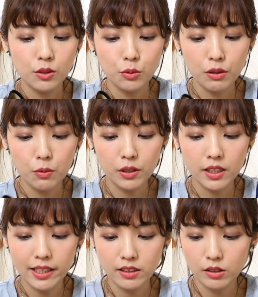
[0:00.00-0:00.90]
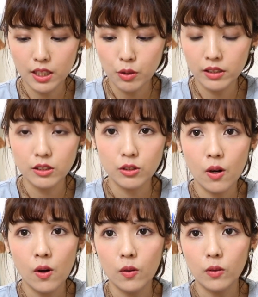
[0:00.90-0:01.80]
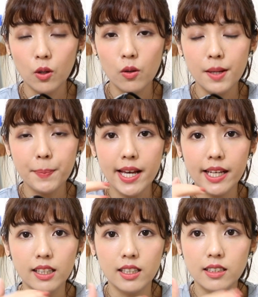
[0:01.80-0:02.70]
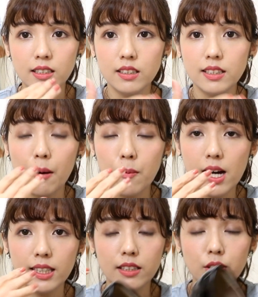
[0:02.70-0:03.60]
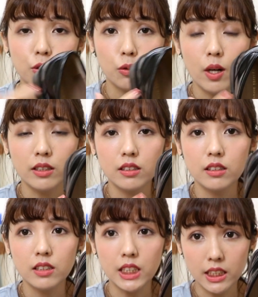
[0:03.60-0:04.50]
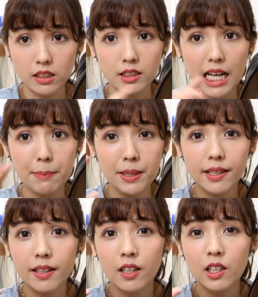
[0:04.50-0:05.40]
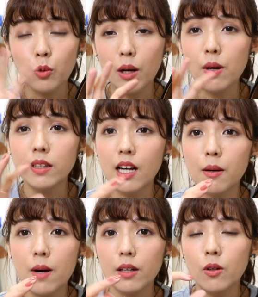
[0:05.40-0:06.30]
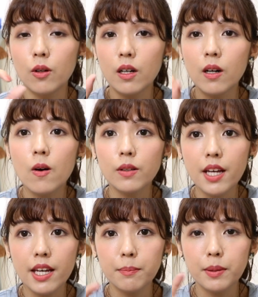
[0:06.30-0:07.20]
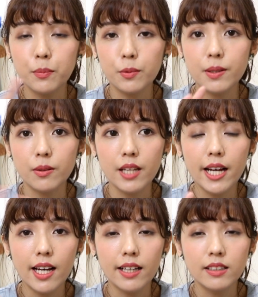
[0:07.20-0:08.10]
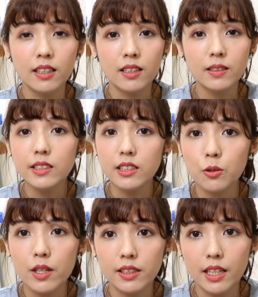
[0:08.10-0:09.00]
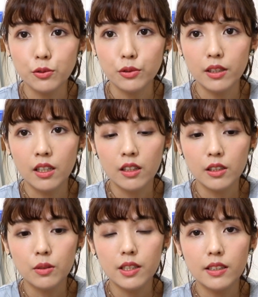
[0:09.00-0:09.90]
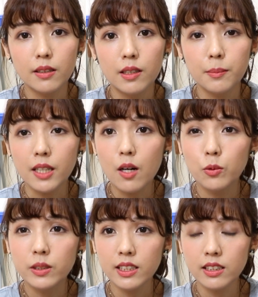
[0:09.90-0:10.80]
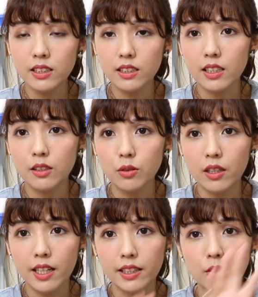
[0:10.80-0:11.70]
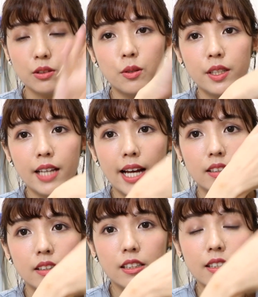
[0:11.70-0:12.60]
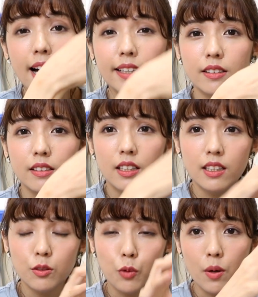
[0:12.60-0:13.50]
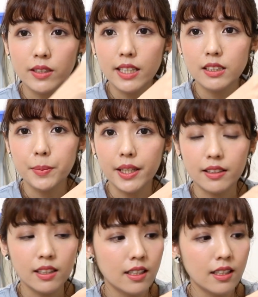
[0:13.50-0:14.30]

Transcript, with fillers: 所以我一开始在穿的时候都会配长袜。那这种款式的鞋子搭配短袜、长袜都很 OK，并不会有太大奇怪的感觉。因为比较文青系列的穿搭也都是会搭一个可爱的短袜在这边。